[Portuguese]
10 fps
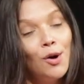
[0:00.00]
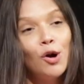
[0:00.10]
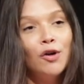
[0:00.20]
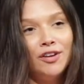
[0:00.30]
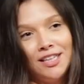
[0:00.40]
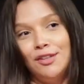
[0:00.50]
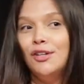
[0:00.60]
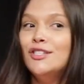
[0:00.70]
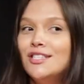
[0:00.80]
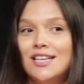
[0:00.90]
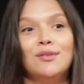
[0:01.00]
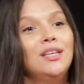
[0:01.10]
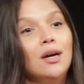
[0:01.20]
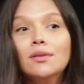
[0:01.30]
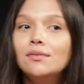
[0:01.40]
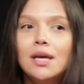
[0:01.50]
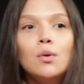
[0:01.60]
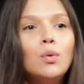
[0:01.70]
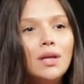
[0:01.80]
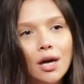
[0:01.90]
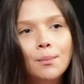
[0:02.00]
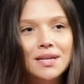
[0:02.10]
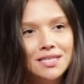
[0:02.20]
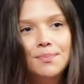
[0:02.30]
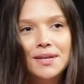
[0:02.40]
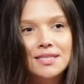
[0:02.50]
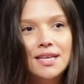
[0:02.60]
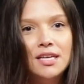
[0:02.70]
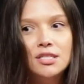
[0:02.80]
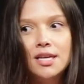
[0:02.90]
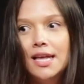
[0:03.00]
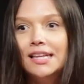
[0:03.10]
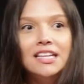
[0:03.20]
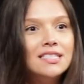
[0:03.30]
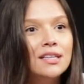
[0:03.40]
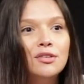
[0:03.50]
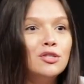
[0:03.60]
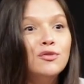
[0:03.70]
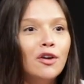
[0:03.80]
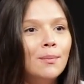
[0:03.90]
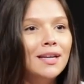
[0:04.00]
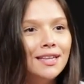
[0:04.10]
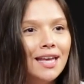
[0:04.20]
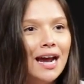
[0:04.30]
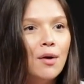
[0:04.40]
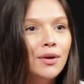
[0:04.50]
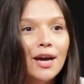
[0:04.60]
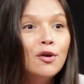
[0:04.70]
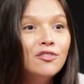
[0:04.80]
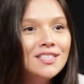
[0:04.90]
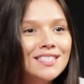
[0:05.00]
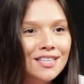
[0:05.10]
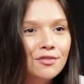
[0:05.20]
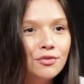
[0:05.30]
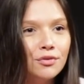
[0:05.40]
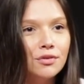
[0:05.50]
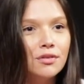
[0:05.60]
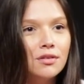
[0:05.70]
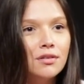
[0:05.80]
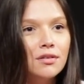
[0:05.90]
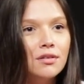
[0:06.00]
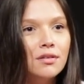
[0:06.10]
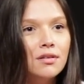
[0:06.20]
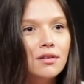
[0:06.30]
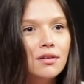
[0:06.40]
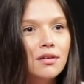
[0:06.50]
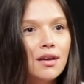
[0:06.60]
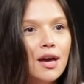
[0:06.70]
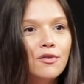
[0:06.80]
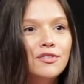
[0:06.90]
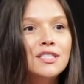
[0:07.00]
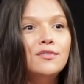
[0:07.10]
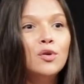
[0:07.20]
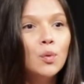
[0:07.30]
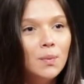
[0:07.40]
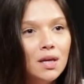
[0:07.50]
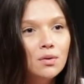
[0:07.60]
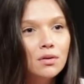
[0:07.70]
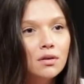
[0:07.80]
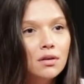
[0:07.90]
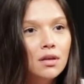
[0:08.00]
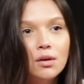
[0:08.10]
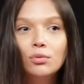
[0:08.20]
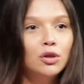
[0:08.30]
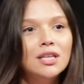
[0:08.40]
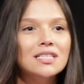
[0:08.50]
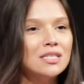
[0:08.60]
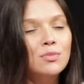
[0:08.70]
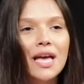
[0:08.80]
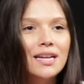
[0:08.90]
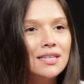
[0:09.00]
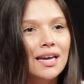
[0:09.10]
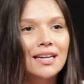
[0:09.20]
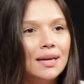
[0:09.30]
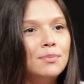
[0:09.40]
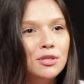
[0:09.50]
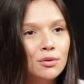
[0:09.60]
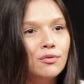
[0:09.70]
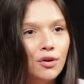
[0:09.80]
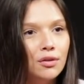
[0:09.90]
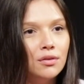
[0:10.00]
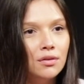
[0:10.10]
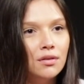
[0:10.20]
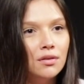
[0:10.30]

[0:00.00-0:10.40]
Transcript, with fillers: O governador dizendo que eu não tenho culhão para ser presidente, ele está dizendo isso de forma literal e é ofensivo. É ofensivo comigo e com todas as mulheres a quem ele está pedindo voto.